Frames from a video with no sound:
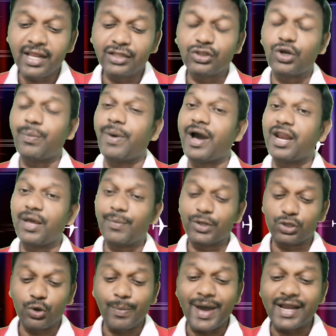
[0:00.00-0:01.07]
అనే ఇద్దరు
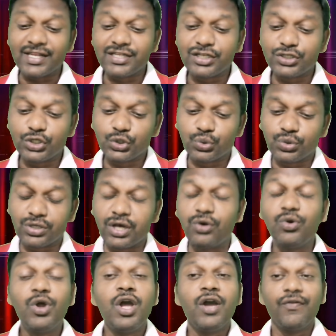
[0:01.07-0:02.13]
భార్యాభర్తలు మ్యారేజ్
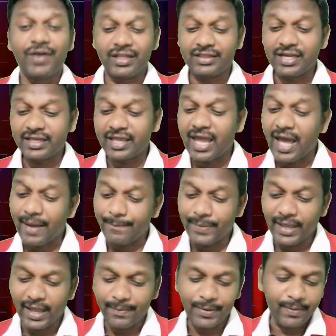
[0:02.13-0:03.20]
చేసుకుంటున్నారు వీళ్ళిద్దరికీ
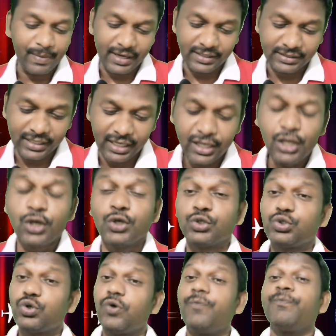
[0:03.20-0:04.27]
హ్యాపీ హ్యాపీ మ్యారేజ్ డే
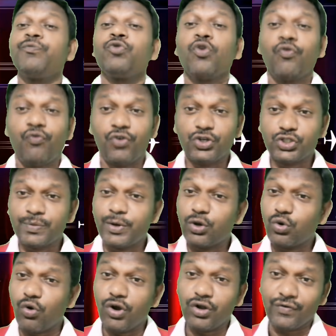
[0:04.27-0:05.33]
సో ఫస్ట్
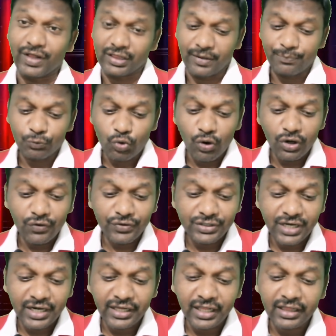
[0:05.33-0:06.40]
మనం కోవిడ్ వెళ్దాం కోవిడ్
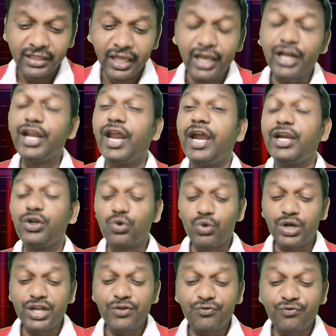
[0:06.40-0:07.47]
విషయానికి వెళ్తే నేటి
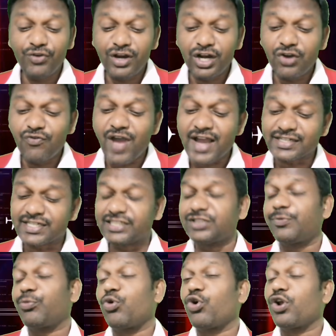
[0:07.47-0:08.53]
నుండి ఫీల్డ్
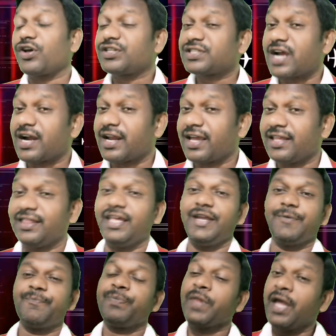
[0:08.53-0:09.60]
వ్యాక్సినేషన్ ప్రోగ్రామ్ స్టార్ట్ అయింది
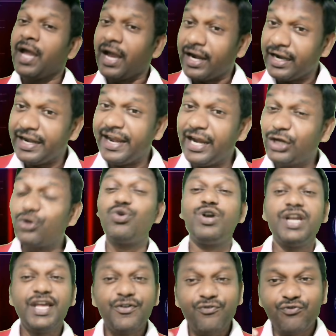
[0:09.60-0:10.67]
నేటి
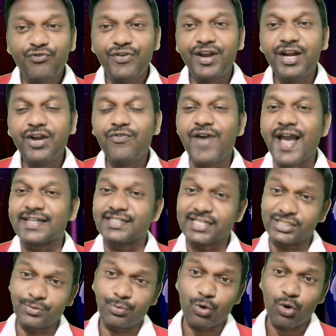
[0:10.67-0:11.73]
నుండి ఫీల్డ్ వ్యాక్సినేషన్